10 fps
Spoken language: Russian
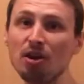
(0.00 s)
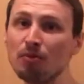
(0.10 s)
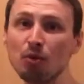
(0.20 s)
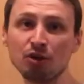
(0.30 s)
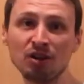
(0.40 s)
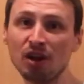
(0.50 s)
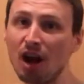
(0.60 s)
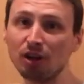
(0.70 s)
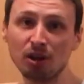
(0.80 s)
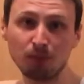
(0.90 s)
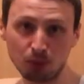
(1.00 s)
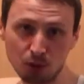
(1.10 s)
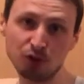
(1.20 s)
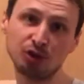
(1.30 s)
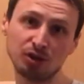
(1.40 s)
Или можно как-то
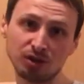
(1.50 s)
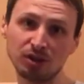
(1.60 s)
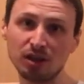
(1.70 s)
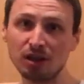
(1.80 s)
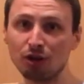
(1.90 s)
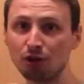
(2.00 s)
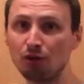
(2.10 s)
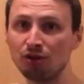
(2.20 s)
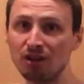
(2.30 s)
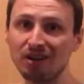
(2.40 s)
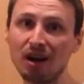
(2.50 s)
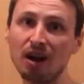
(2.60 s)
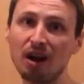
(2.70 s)
проще рассказать, что Синька